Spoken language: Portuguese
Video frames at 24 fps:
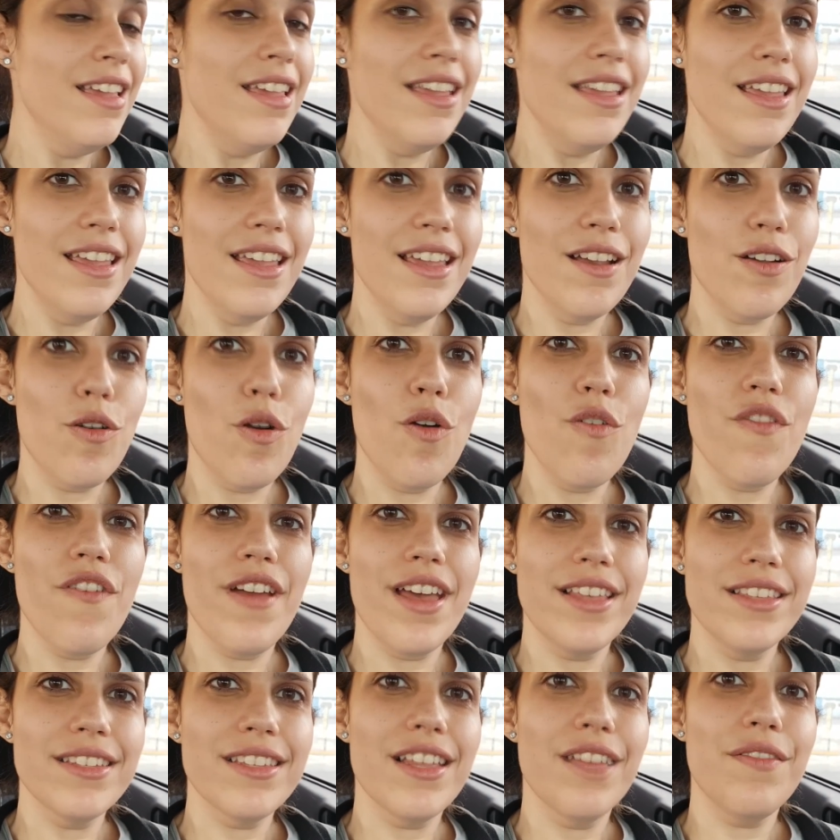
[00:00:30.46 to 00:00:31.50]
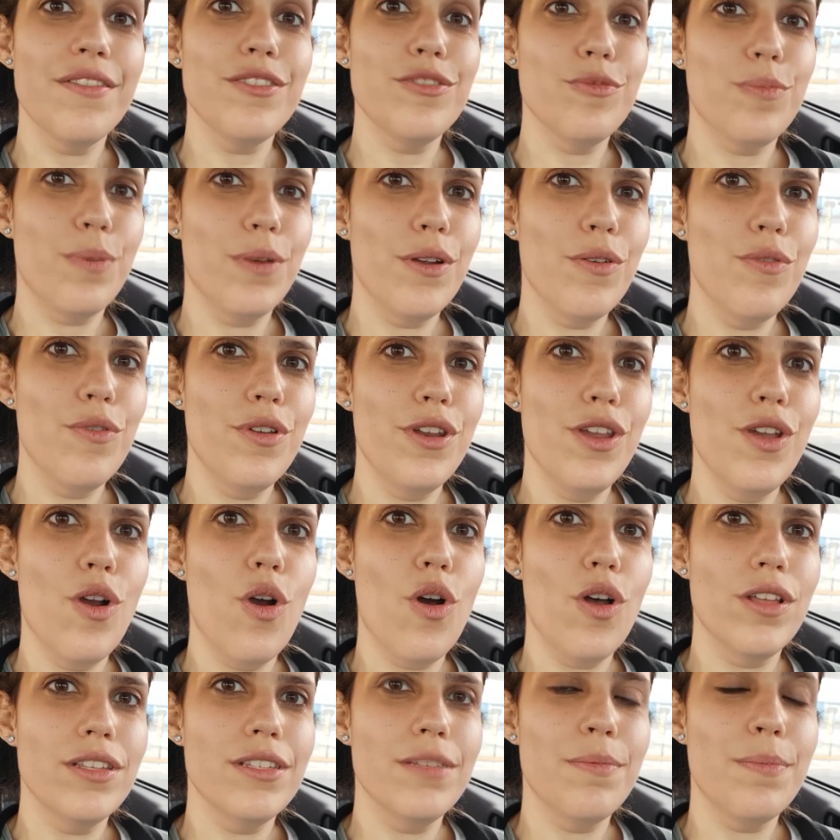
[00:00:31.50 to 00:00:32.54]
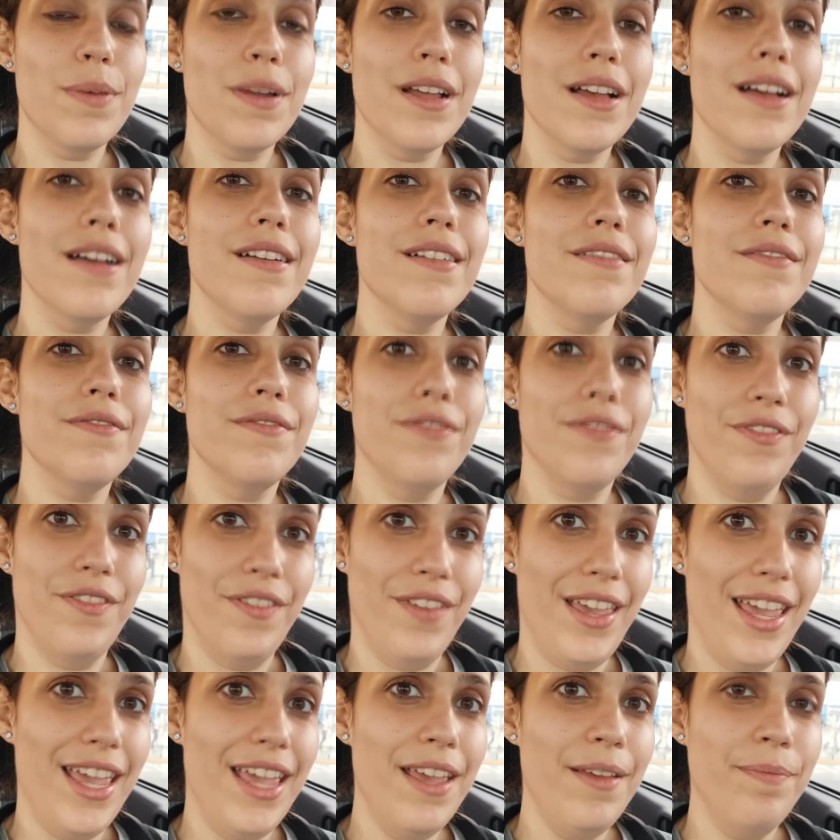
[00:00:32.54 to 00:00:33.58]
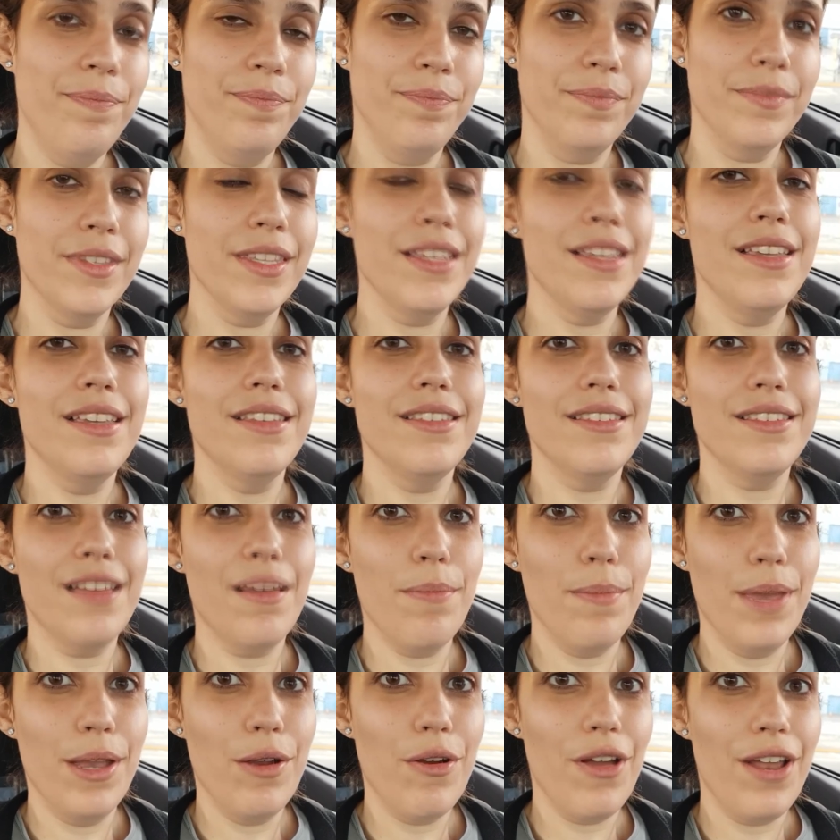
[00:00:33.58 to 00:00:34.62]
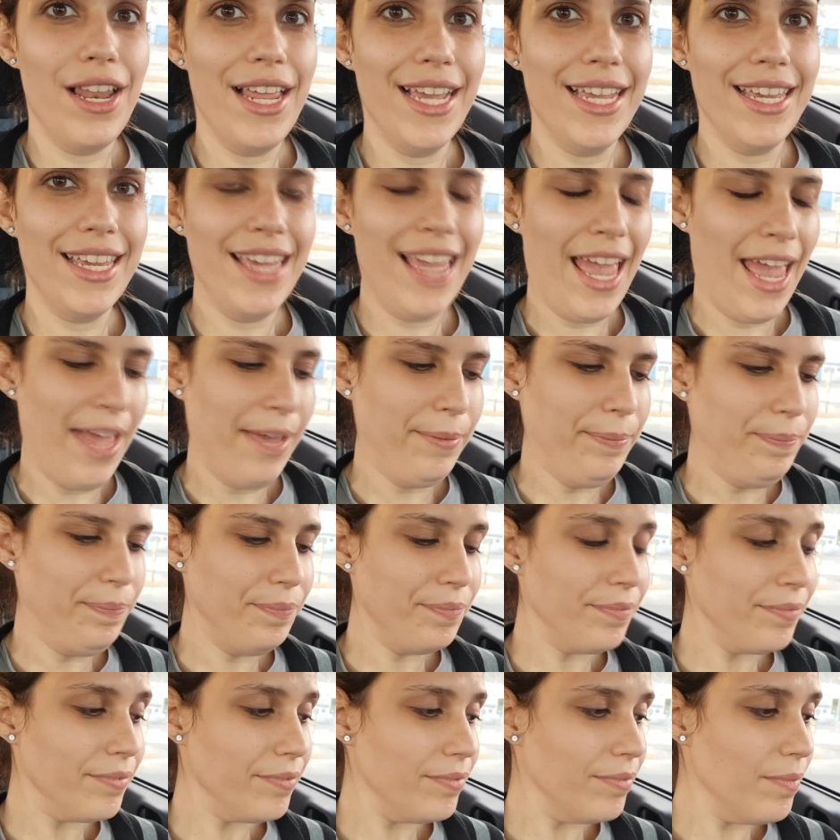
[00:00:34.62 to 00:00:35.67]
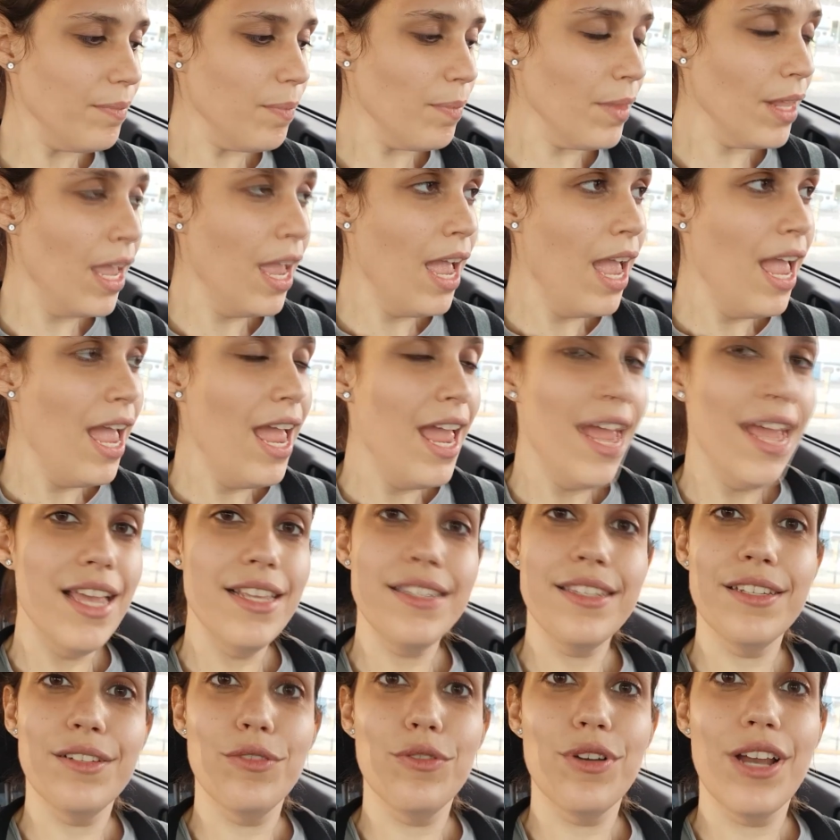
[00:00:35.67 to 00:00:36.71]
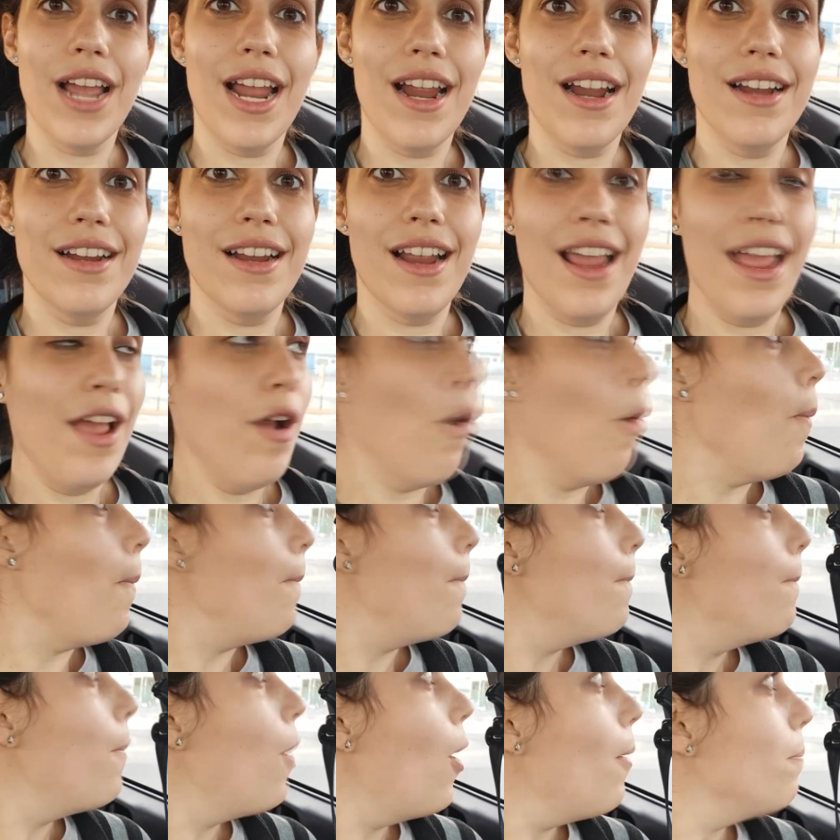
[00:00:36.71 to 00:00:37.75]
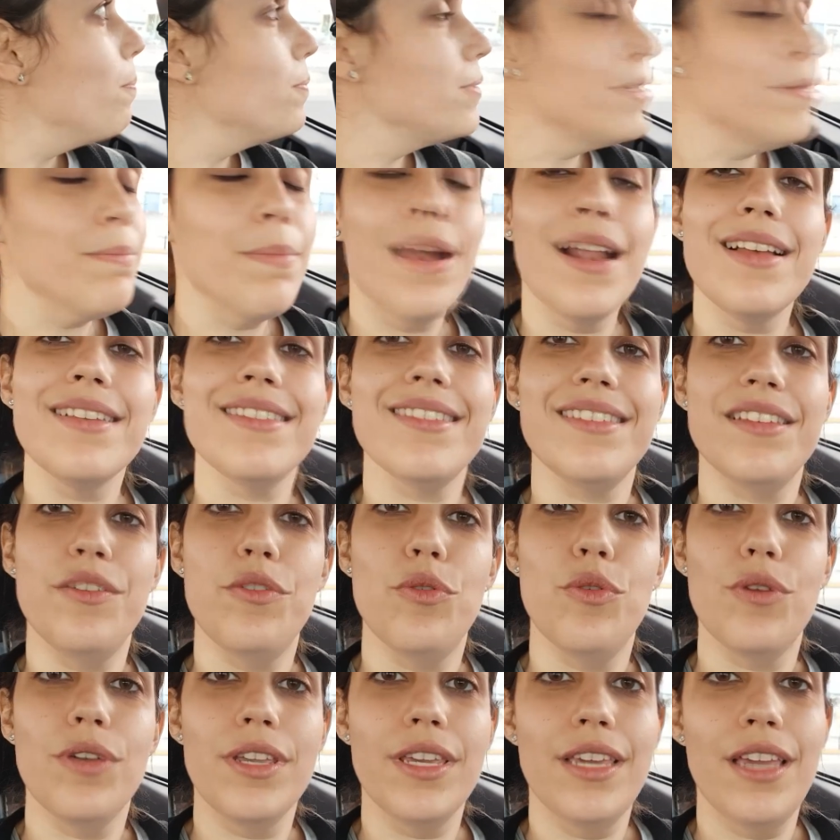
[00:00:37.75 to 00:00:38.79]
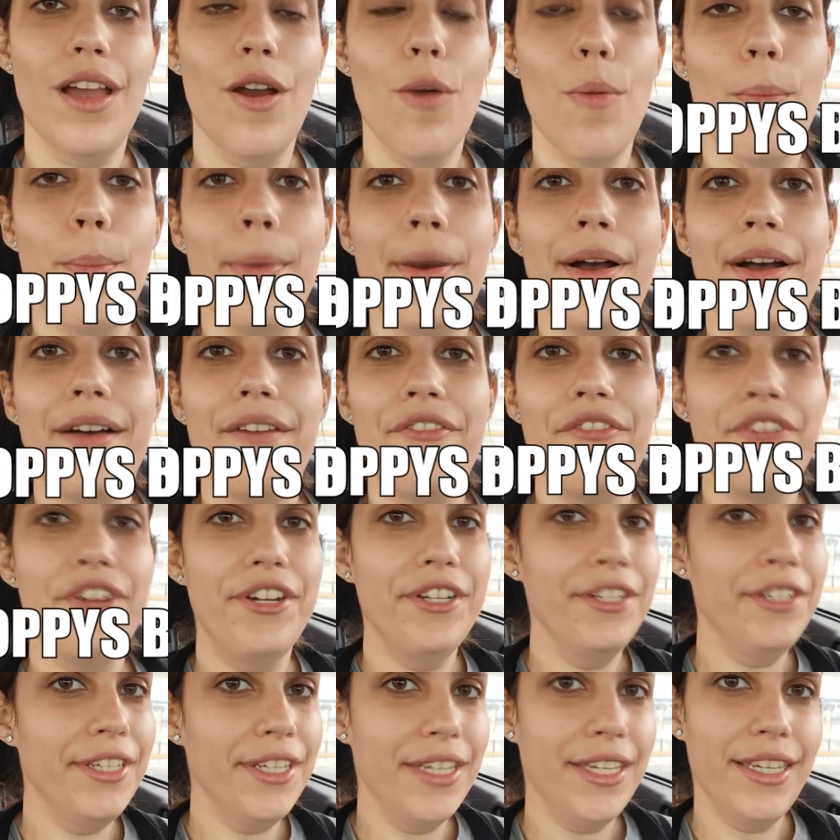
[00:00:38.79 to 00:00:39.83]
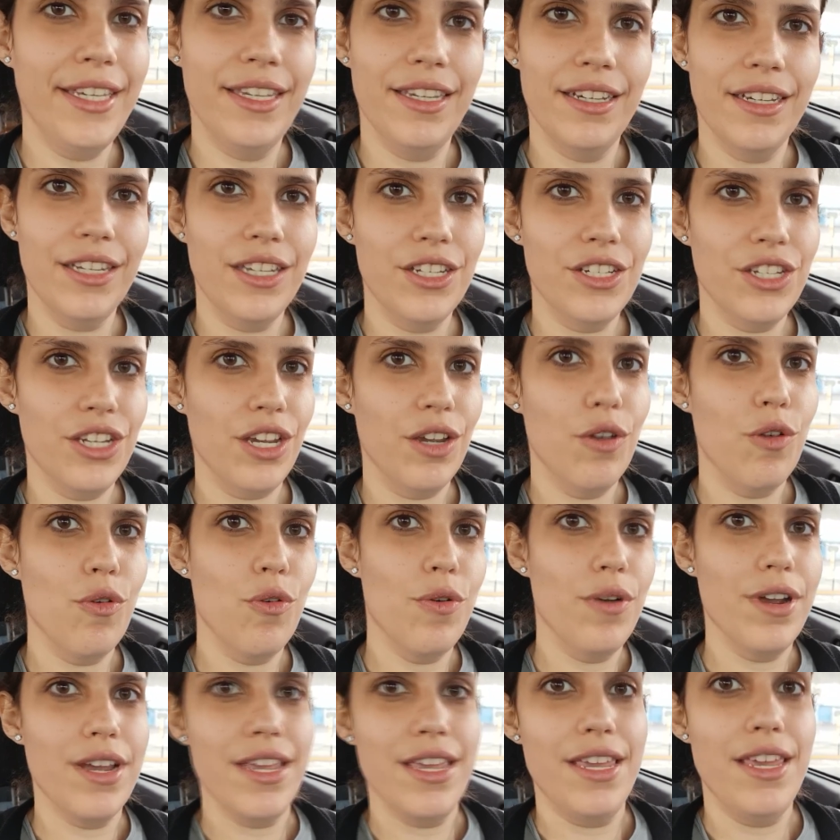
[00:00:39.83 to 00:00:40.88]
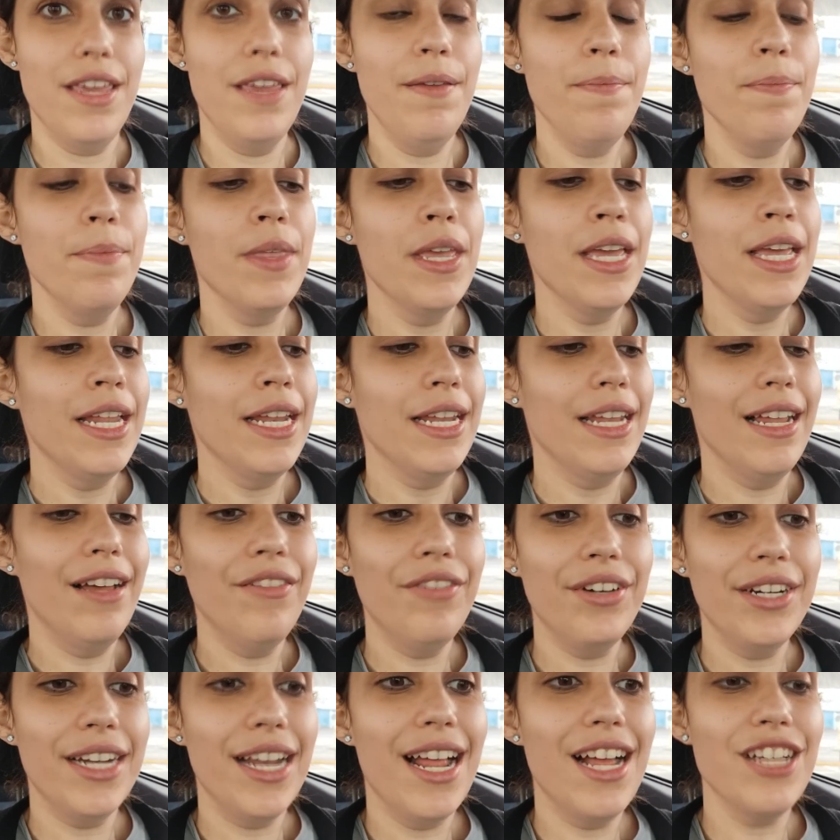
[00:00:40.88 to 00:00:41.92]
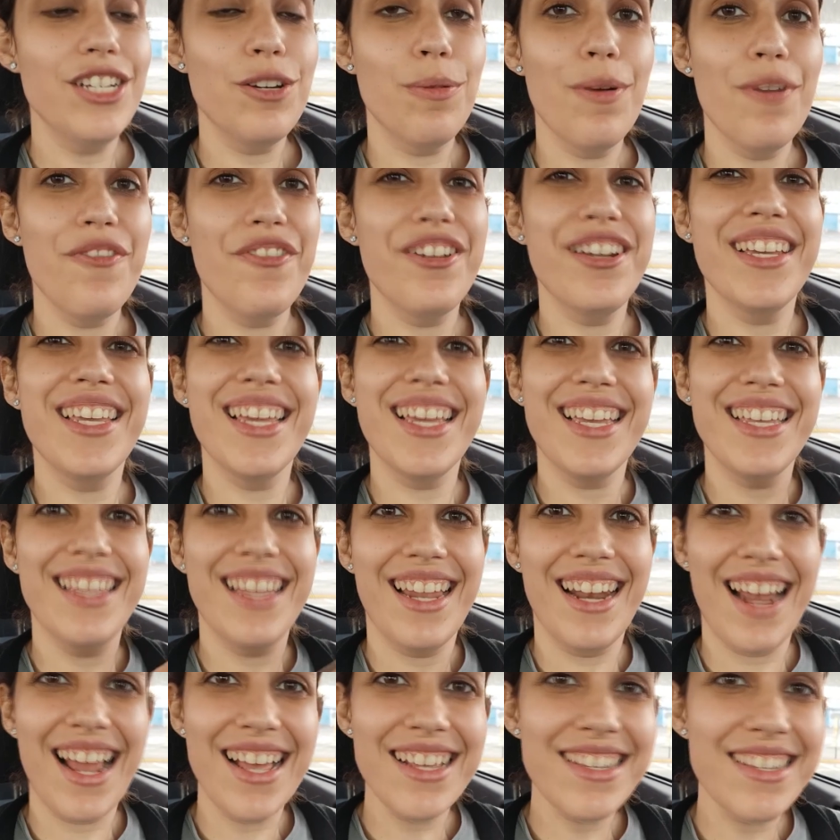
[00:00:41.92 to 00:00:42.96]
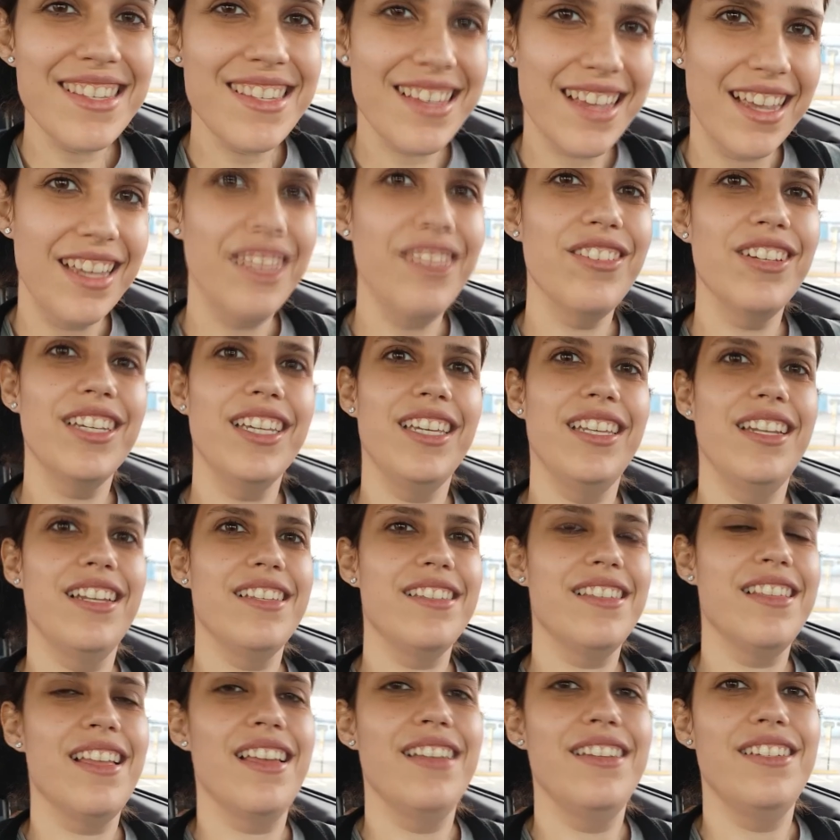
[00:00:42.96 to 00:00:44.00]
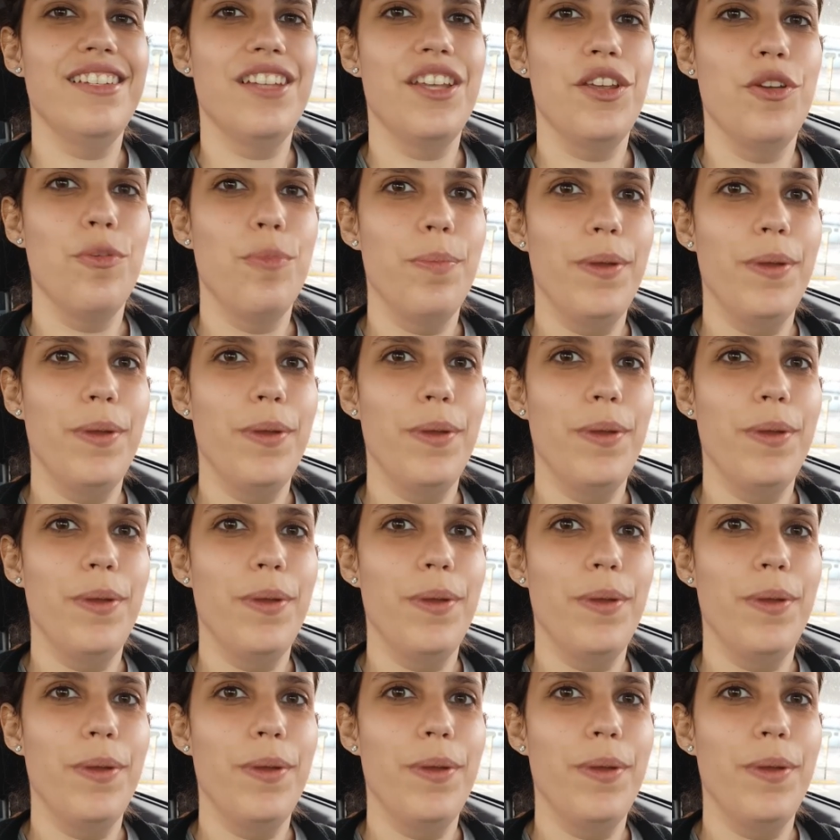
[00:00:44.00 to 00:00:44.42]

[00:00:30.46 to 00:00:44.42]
e confesso que estava super curiosa para ver, saber qual é que é. Esse lugar é o Pops Brasil, que é uma franquia que chegou aí. Na verdade, é uma franquia que está nascendo aqui na cidade de Rio